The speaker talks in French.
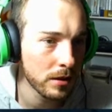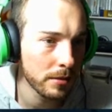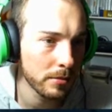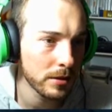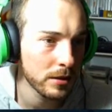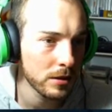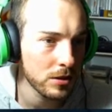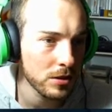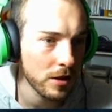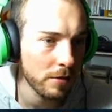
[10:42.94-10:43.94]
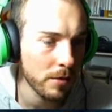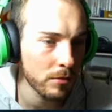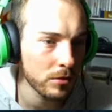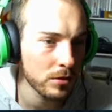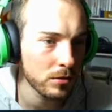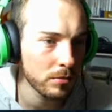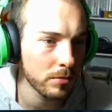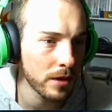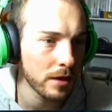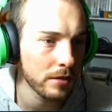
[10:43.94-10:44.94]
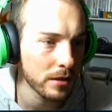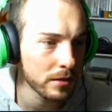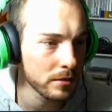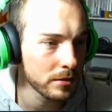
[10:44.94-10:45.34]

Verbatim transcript: Ah, putain, déjà, s'il n'arrive pas à monter sur le... Ah, voilà.